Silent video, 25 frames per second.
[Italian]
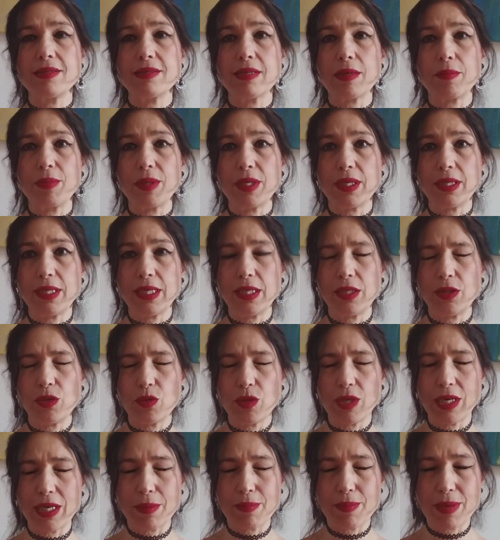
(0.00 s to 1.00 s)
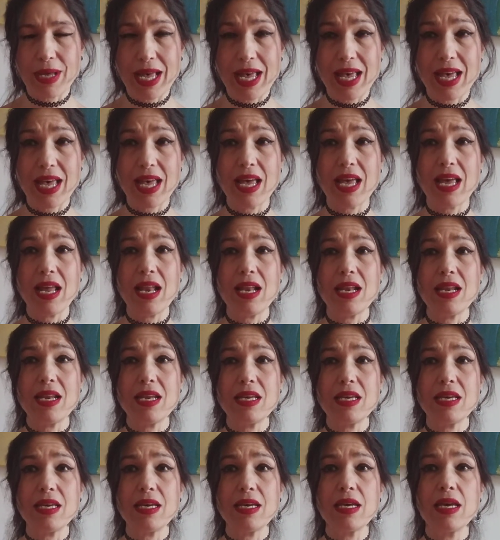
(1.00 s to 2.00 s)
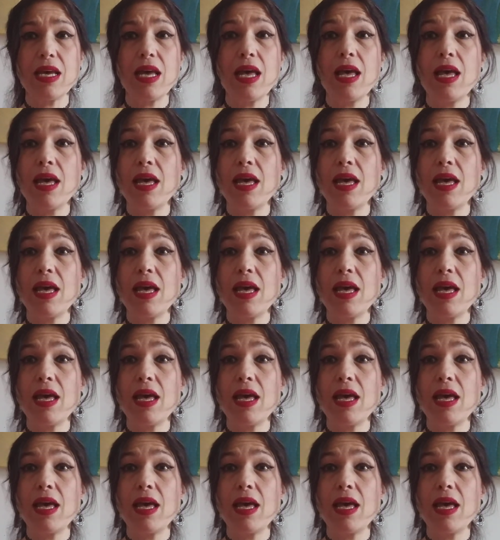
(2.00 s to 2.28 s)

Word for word: sta perdendo i capelli